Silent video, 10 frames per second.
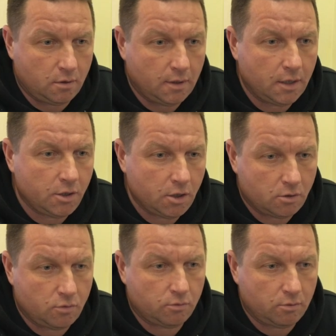на тех же
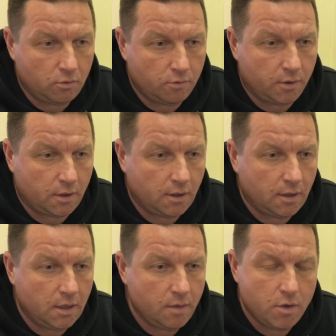условиях,
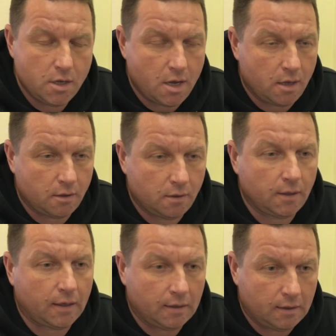не меняя цены
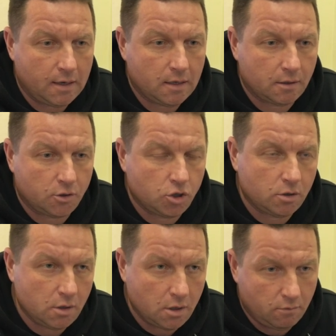контракта
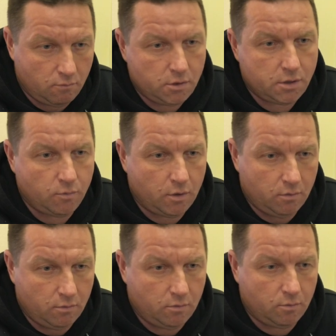4,8
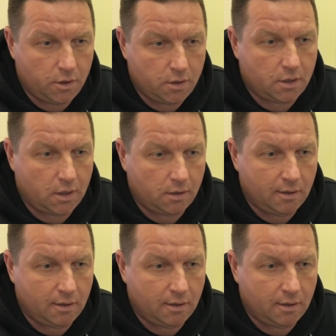миллиона рублей за год,